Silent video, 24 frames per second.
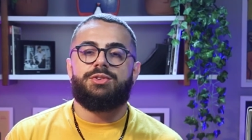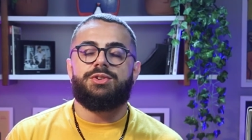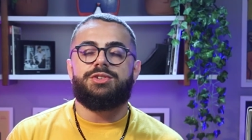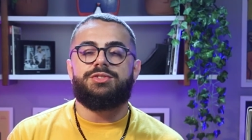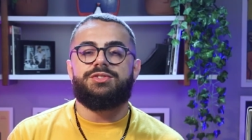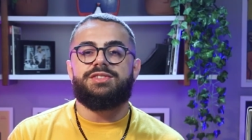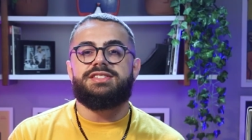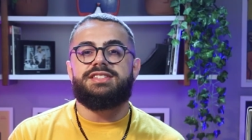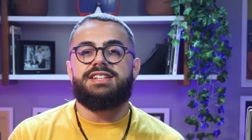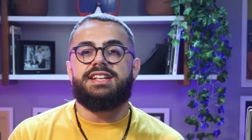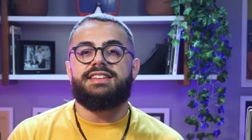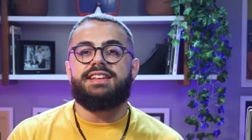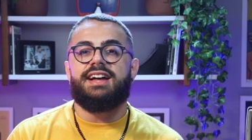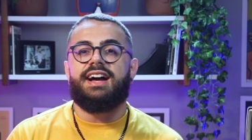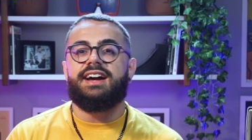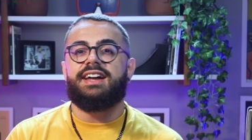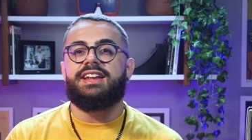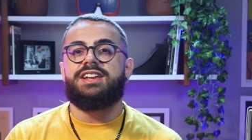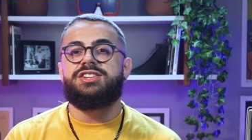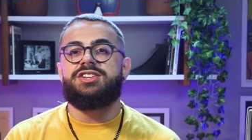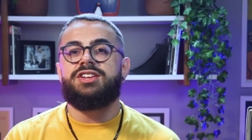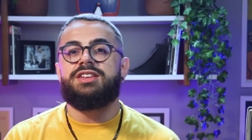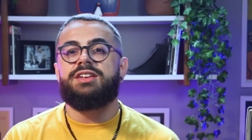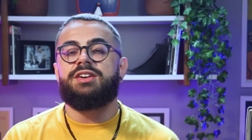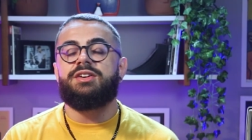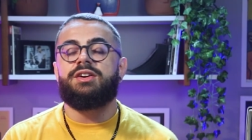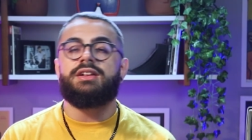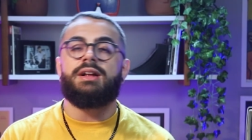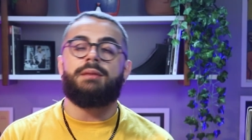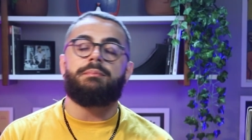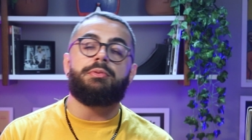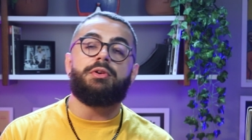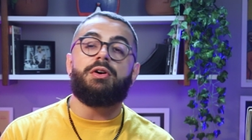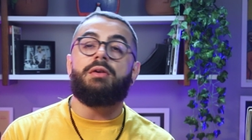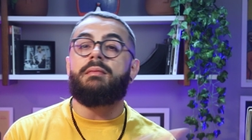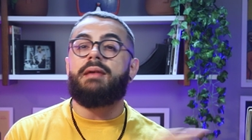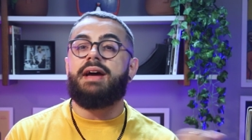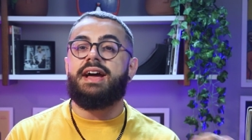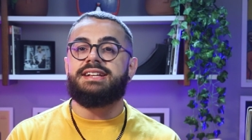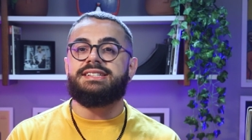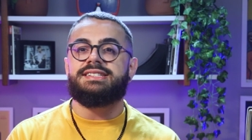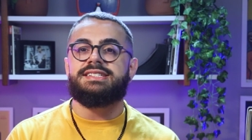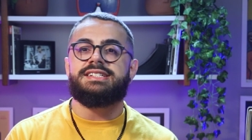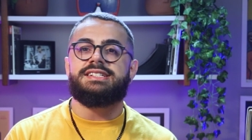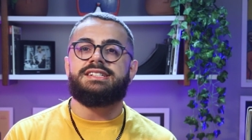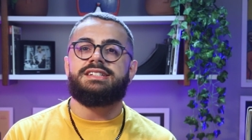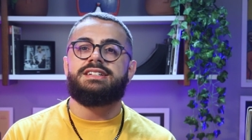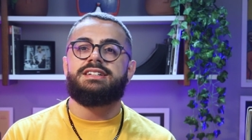Enquanto você tá acreditando na
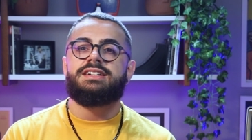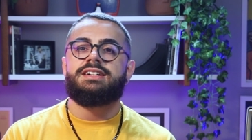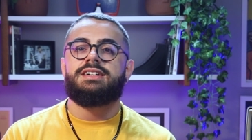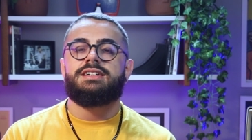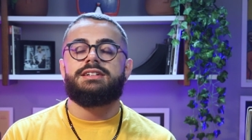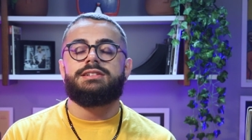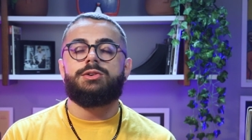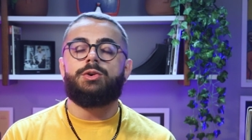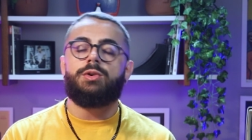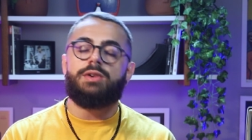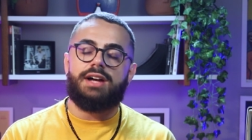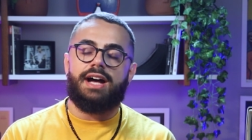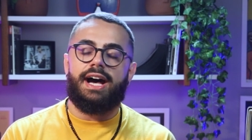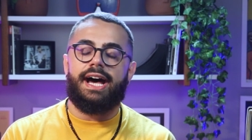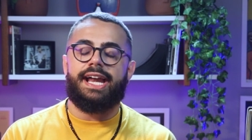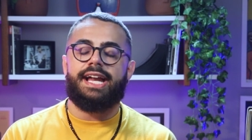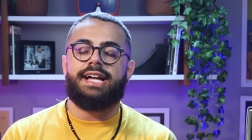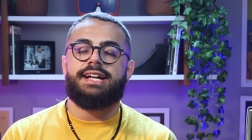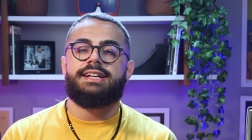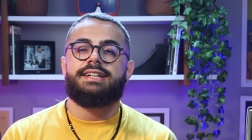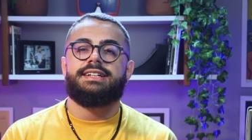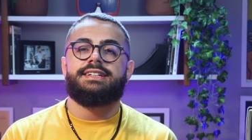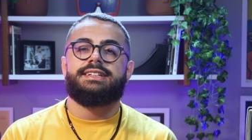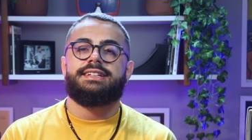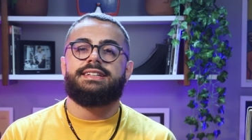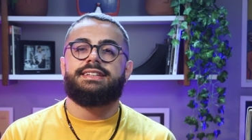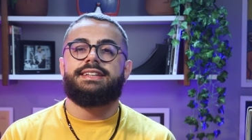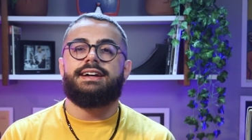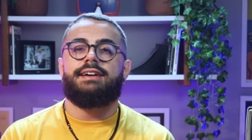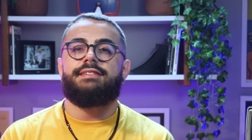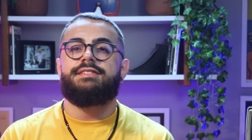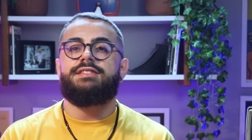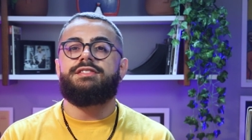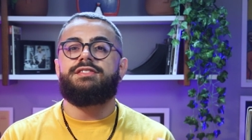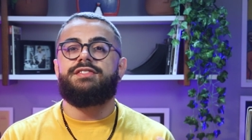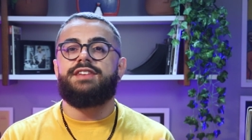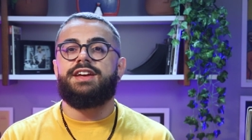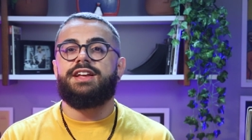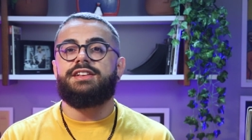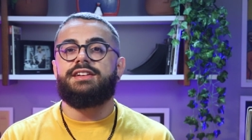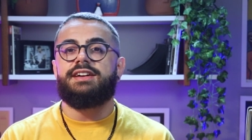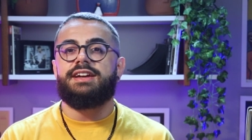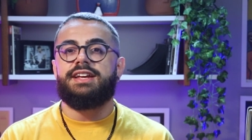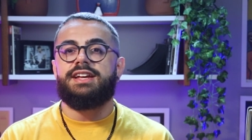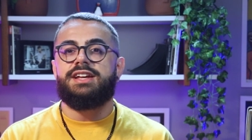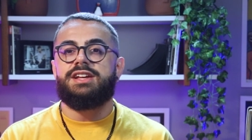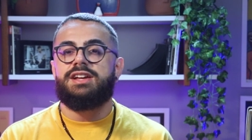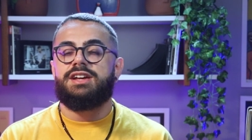promessa, o cara tá vivendo
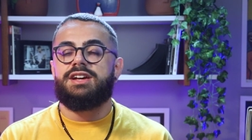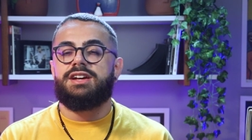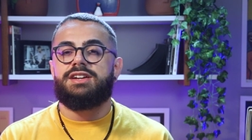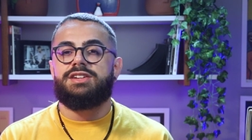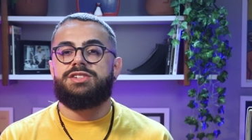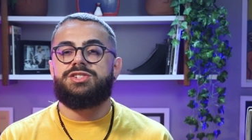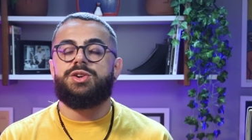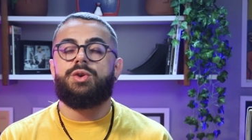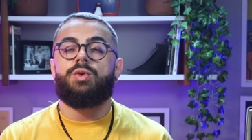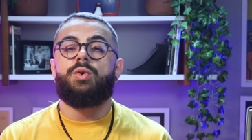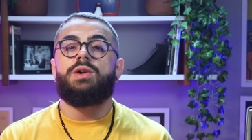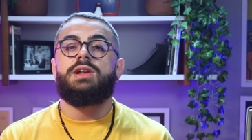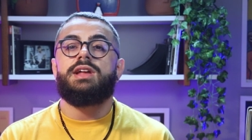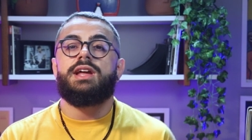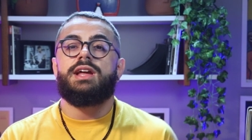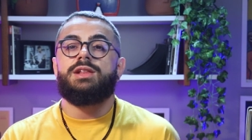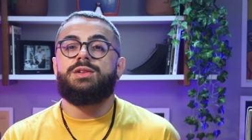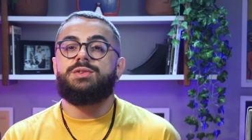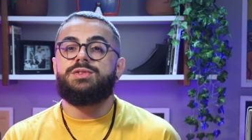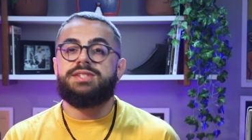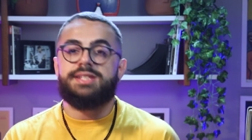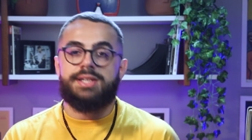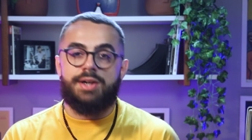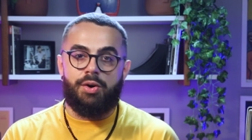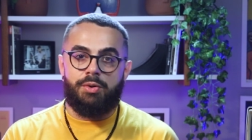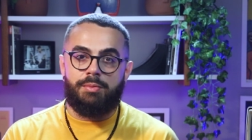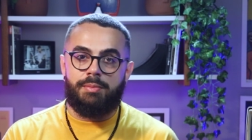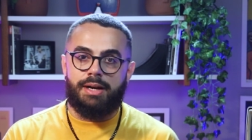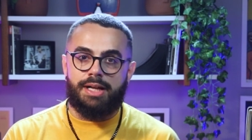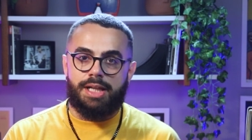aí de colher ilusão,